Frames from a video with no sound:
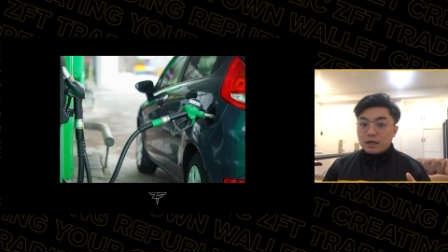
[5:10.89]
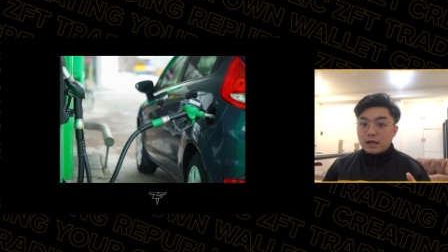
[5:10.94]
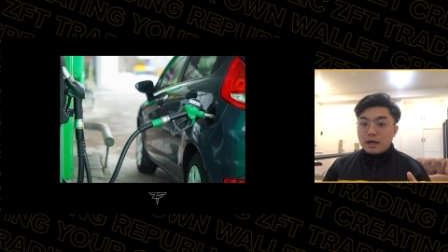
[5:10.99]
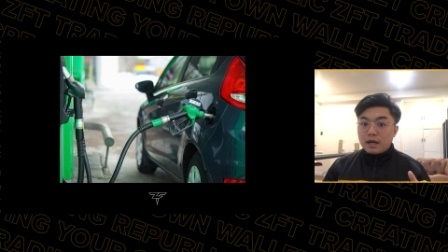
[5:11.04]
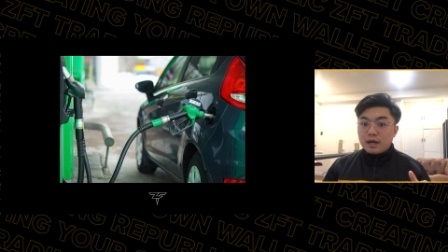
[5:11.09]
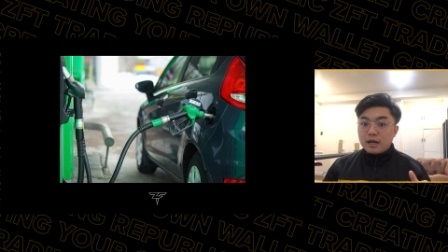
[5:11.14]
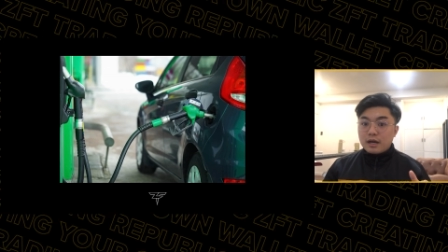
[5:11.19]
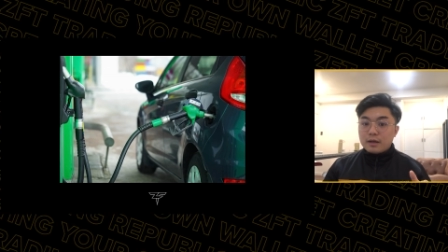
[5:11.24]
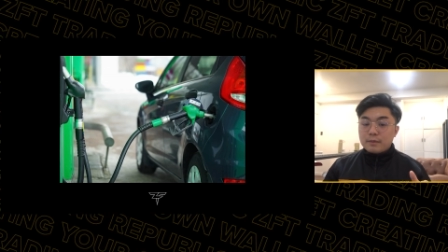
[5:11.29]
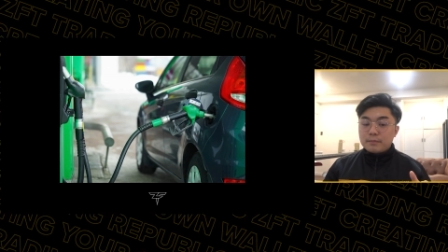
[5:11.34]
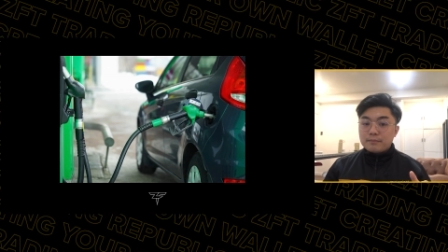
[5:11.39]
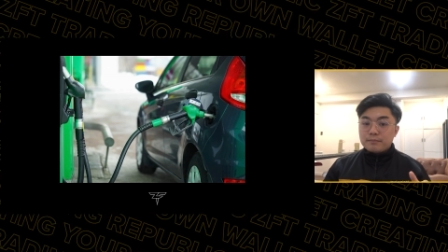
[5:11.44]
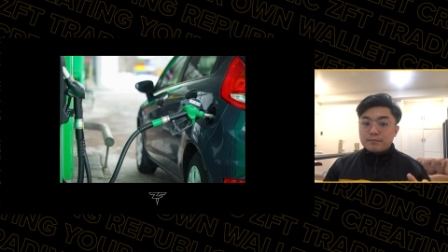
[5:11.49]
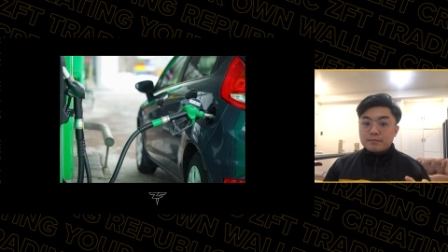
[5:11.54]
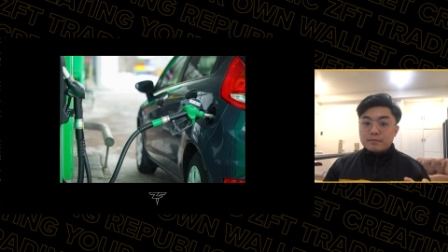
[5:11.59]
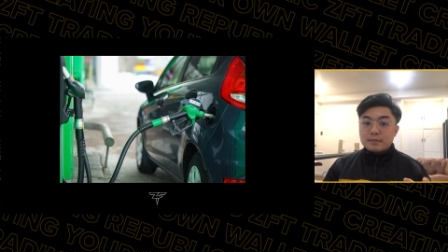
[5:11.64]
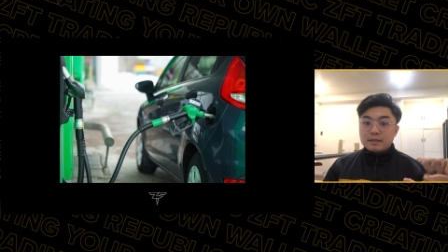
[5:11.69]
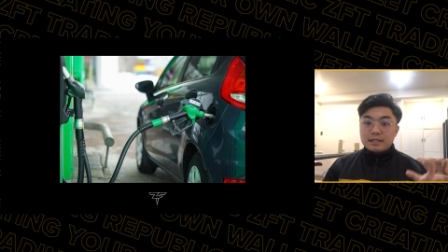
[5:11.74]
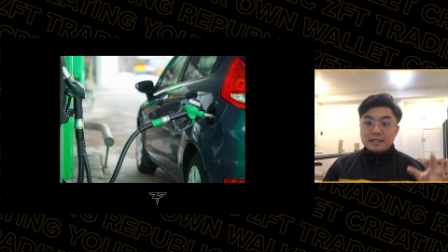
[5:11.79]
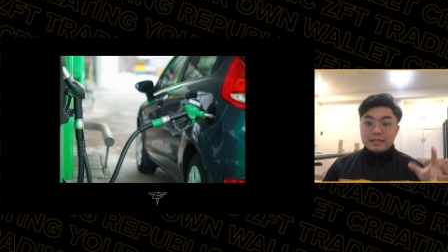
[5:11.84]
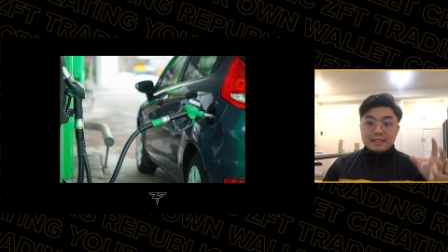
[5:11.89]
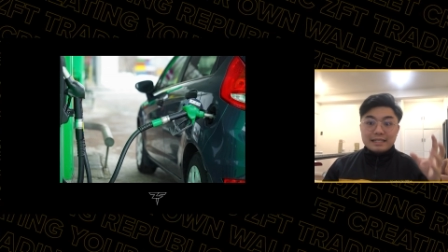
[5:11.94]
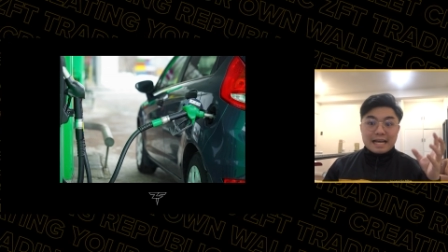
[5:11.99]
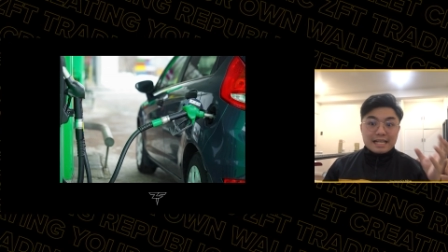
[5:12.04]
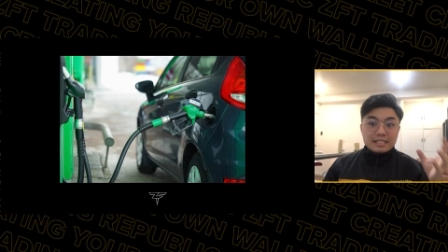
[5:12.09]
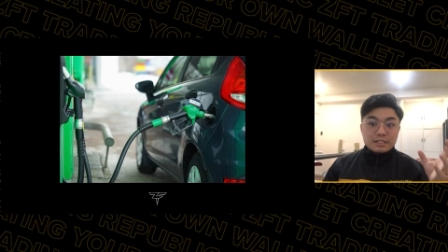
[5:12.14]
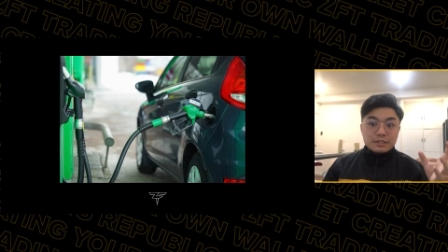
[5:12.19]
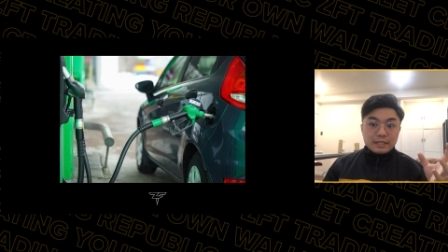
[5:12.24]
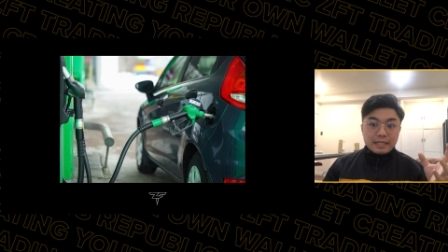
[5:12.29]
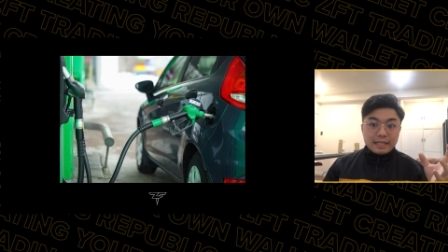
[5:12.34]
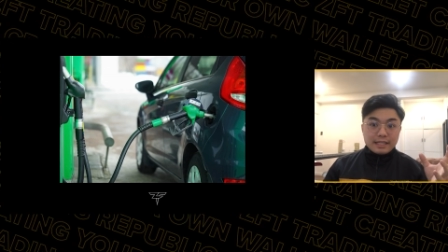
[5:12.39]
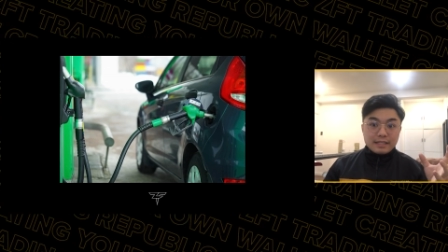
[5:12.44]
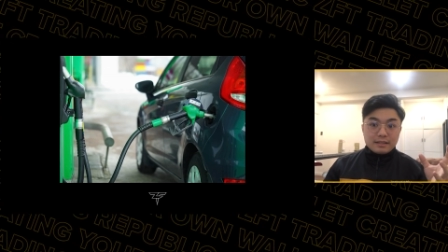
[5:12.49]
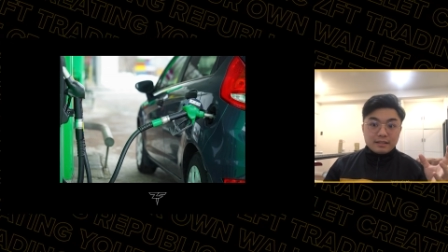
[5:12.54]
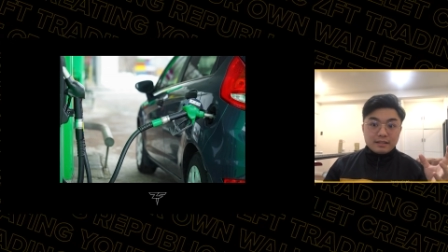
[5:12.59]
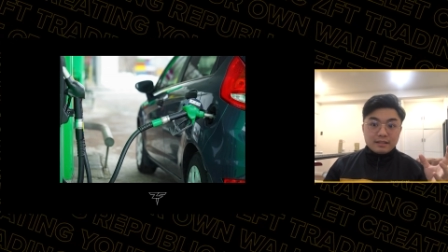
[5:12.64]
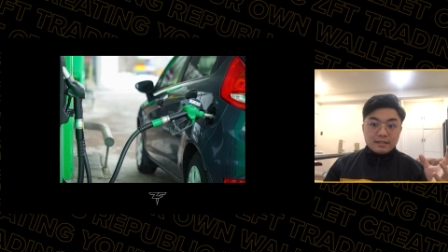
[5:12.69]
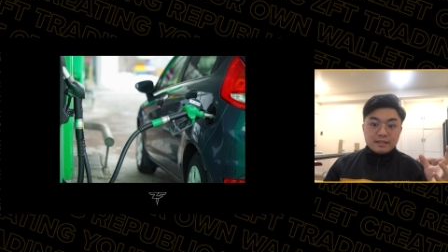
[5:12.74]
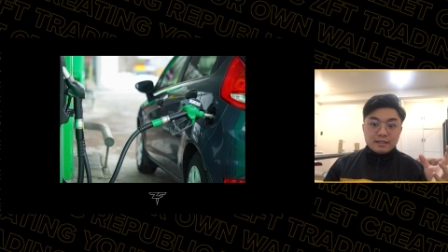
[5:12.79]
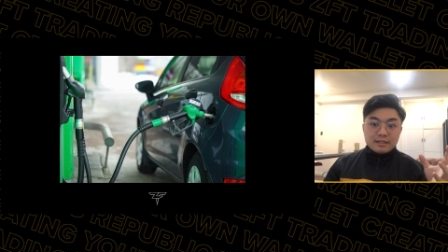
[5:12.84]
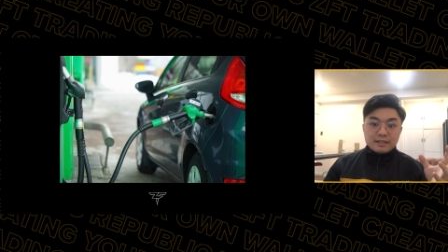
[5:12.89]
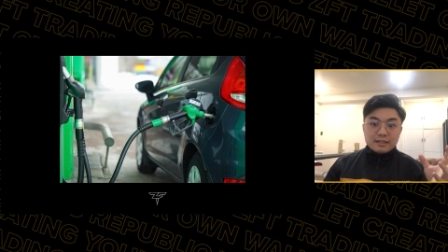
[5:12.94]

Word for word: um, gasoline,